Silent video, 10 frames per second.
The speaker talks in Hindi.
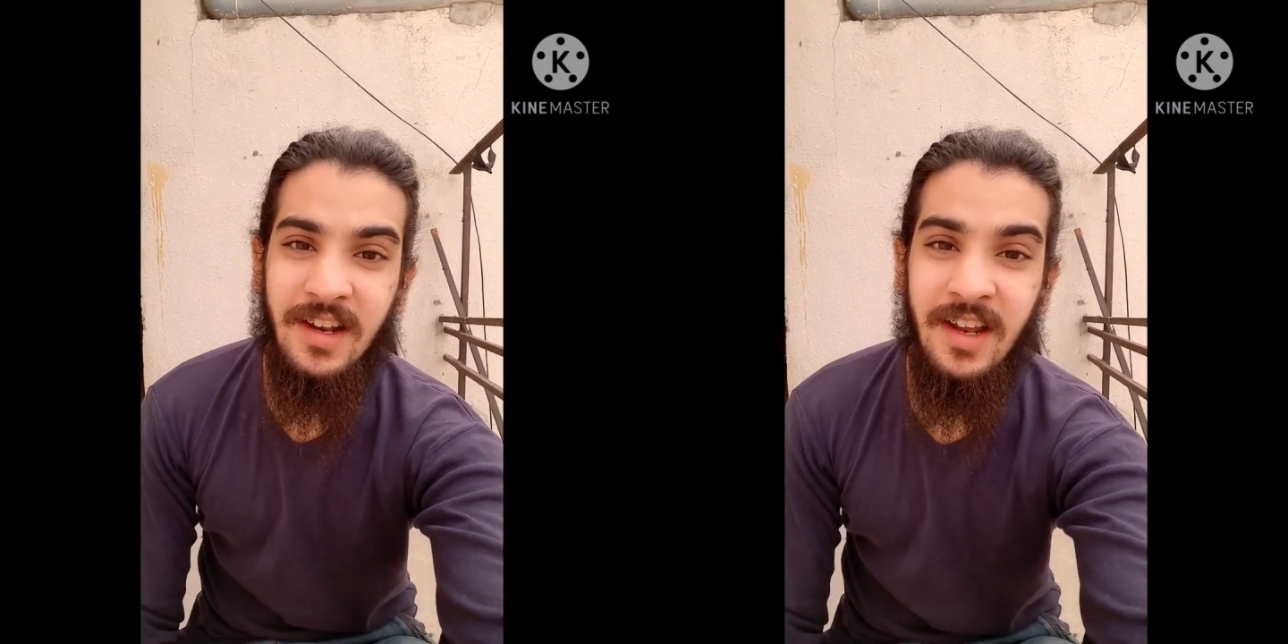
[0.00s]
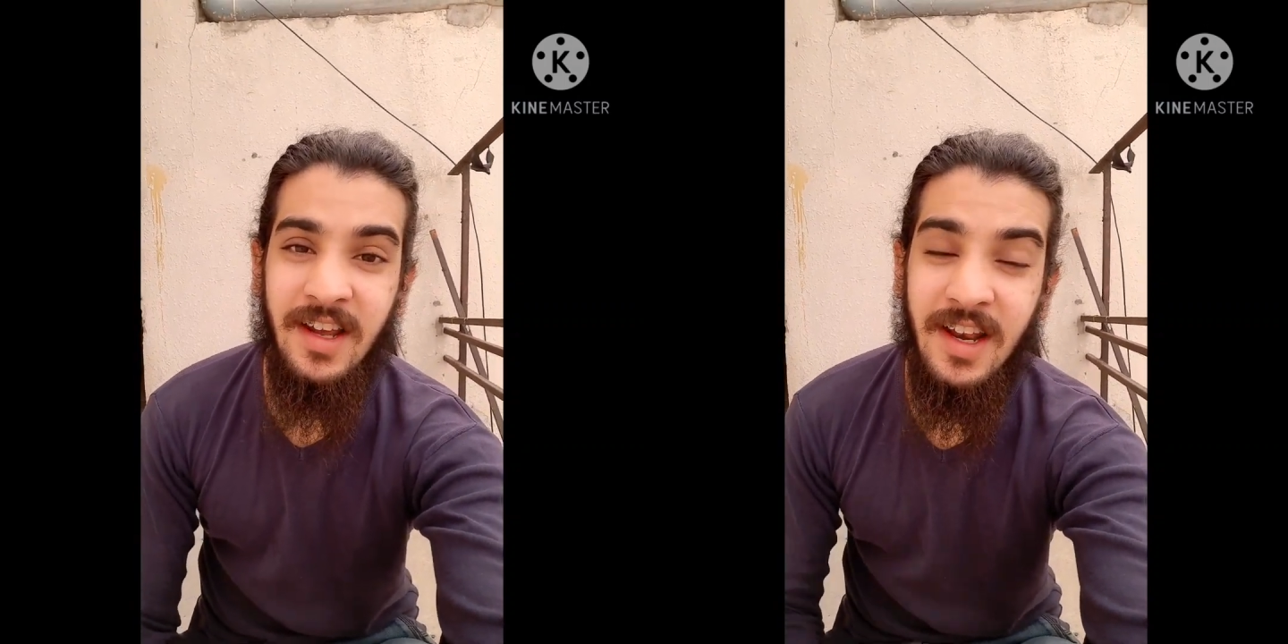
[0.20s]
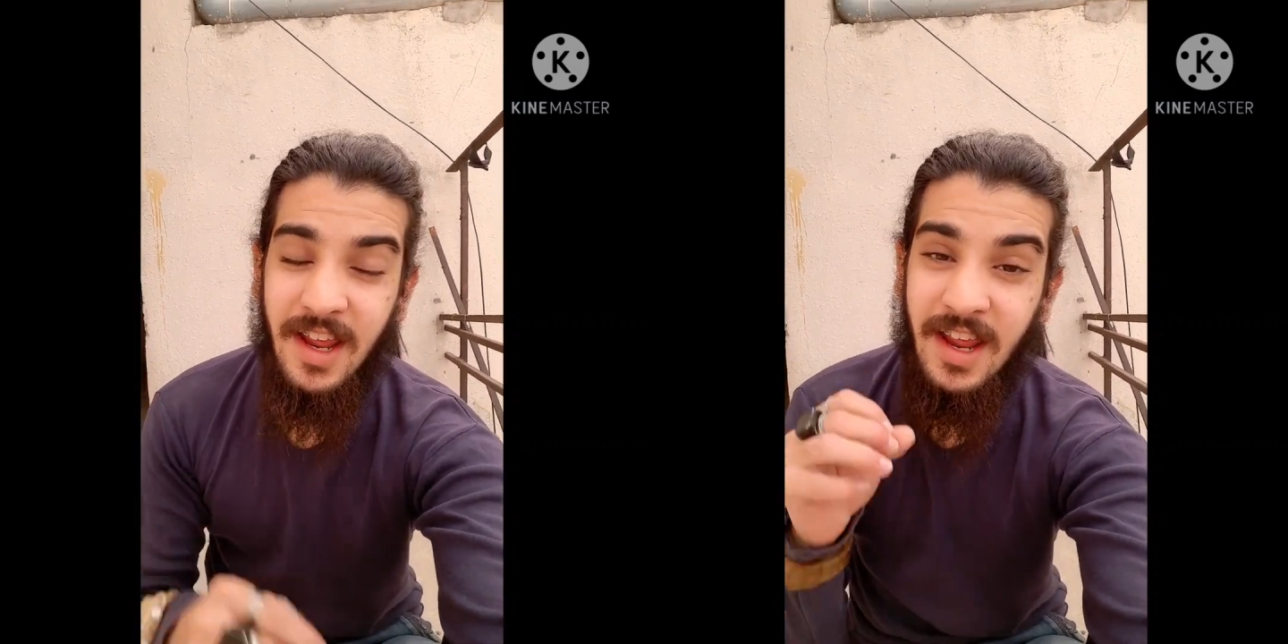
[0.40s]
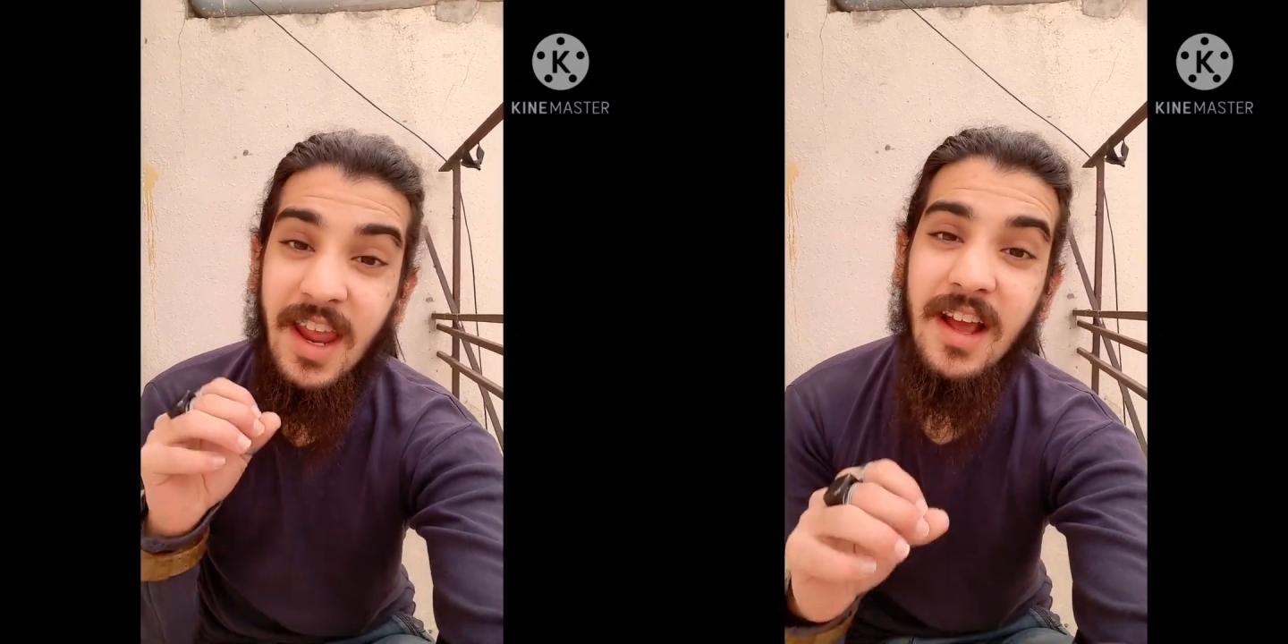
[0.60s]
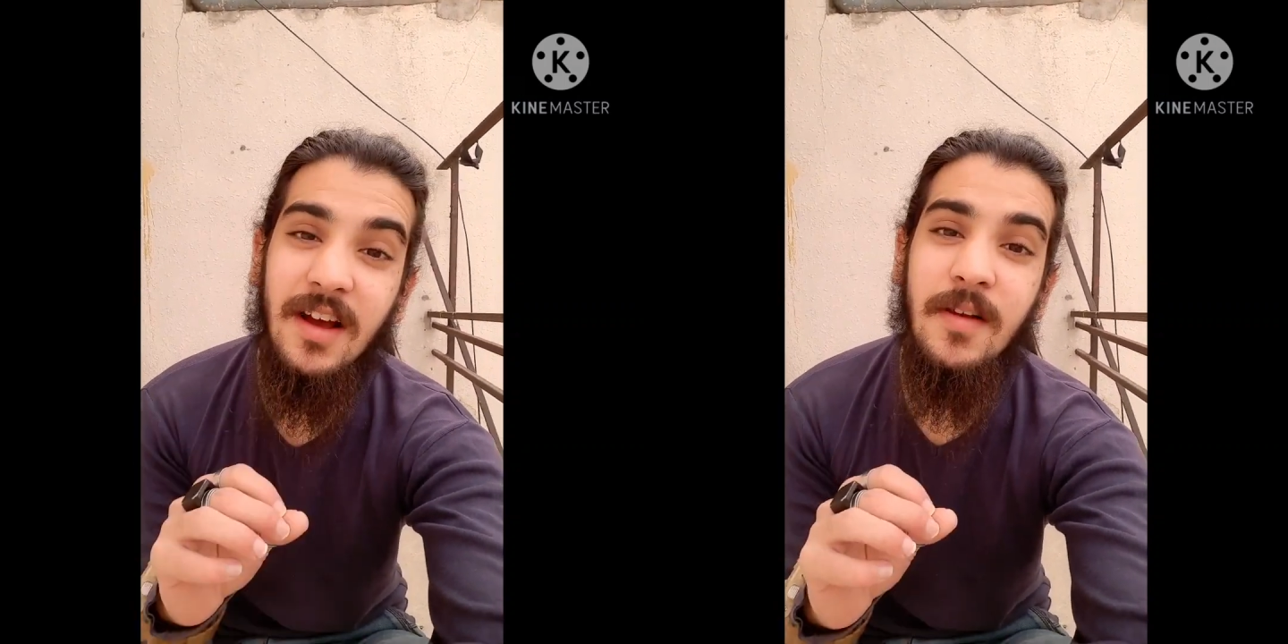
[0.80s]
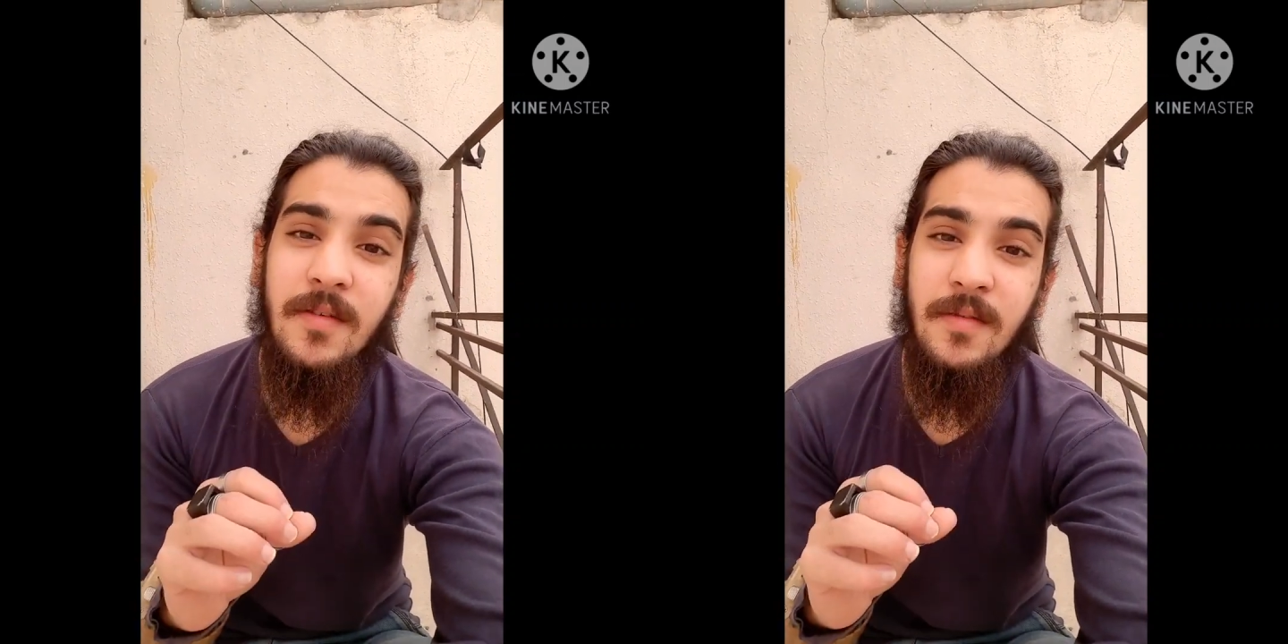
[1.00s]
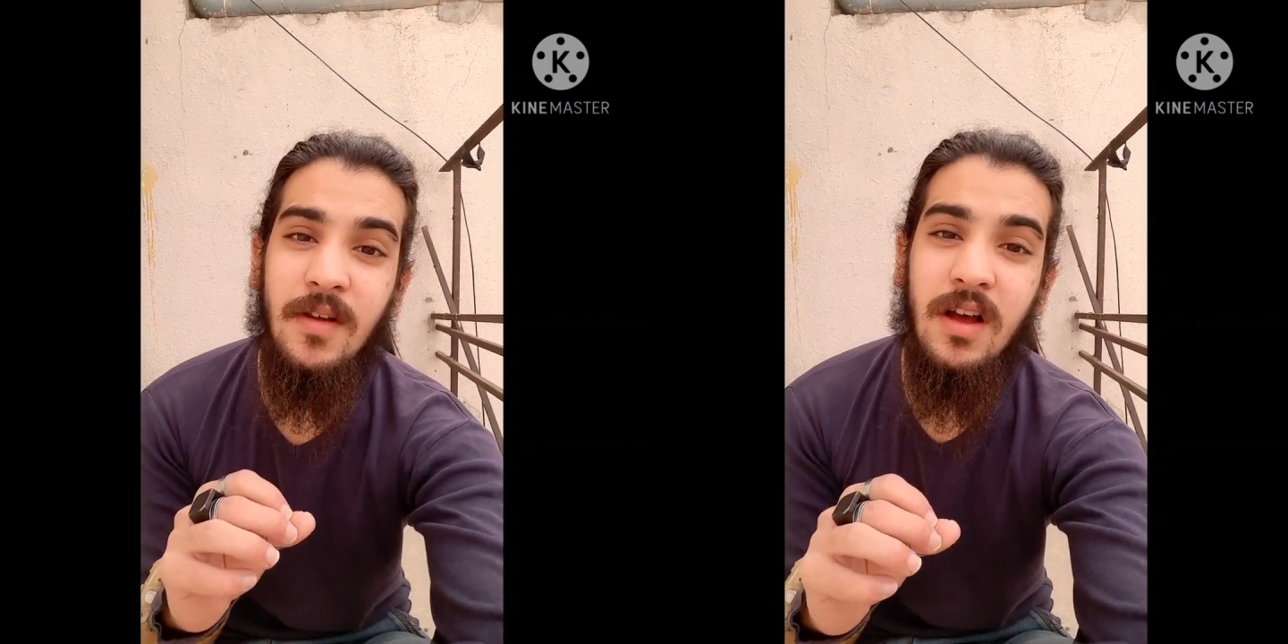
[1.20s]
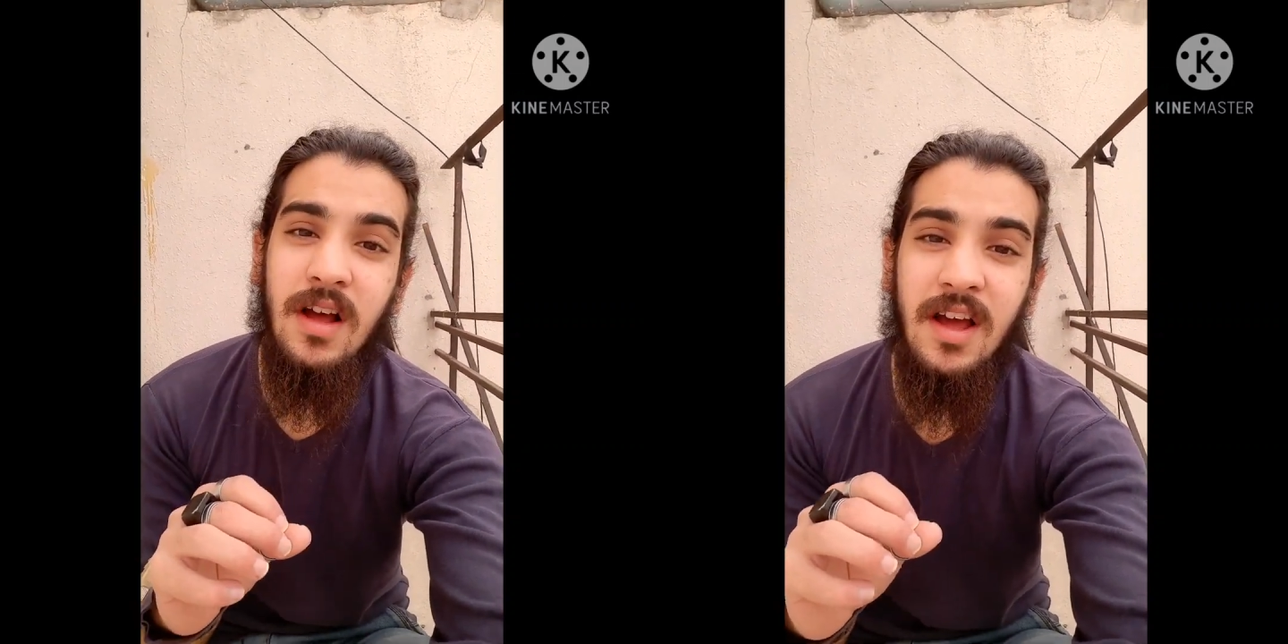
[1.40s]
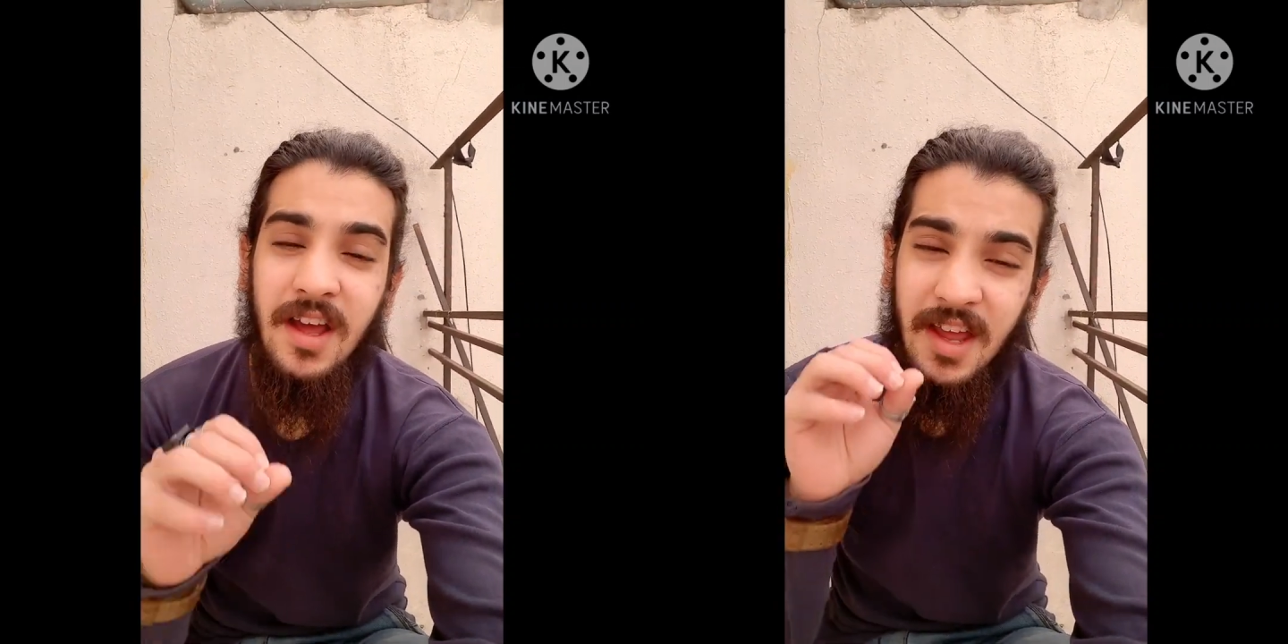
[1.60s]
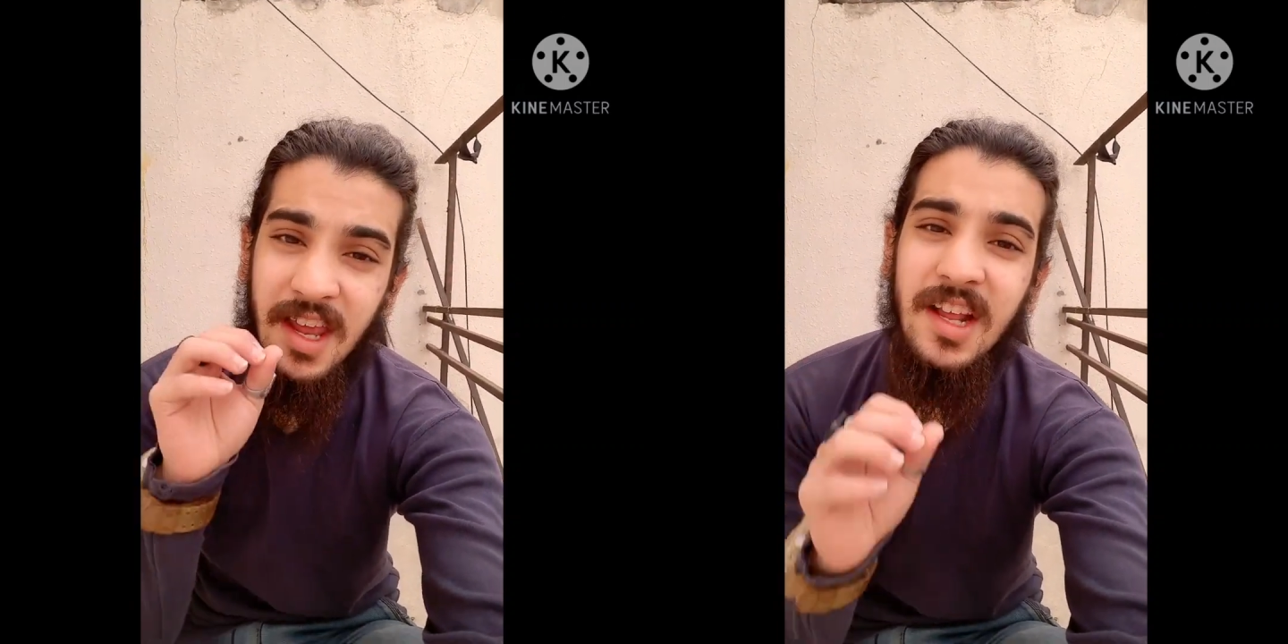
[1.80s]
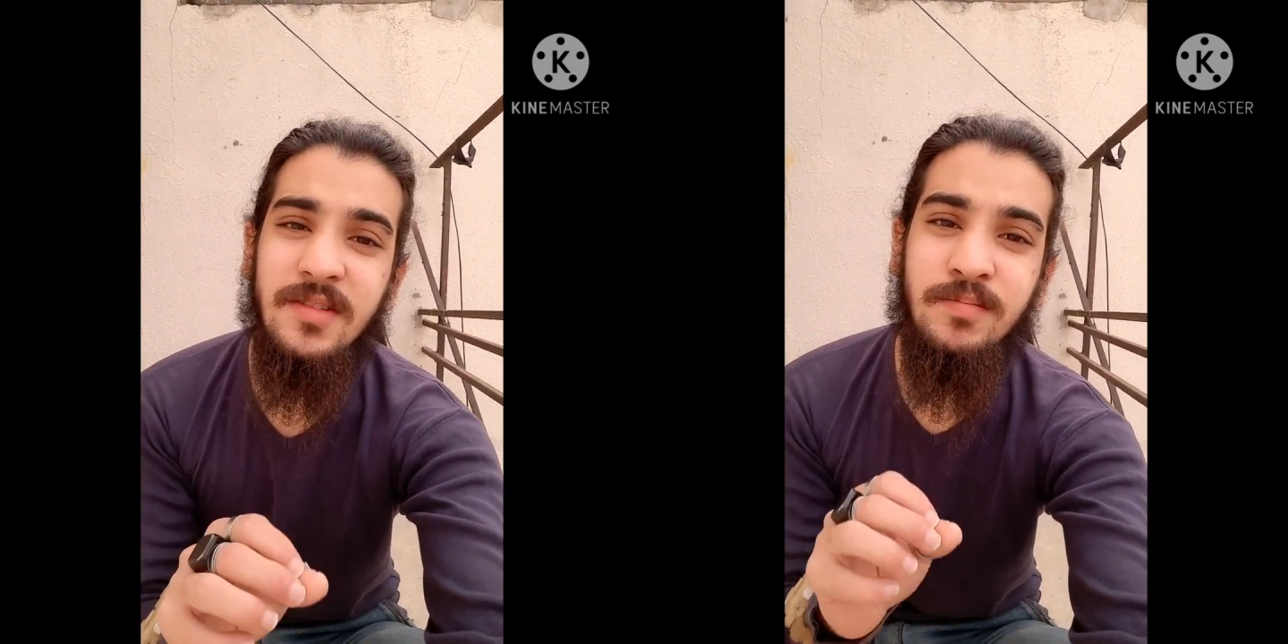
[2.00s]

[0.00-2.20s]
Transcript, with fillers: लेकिन एक एक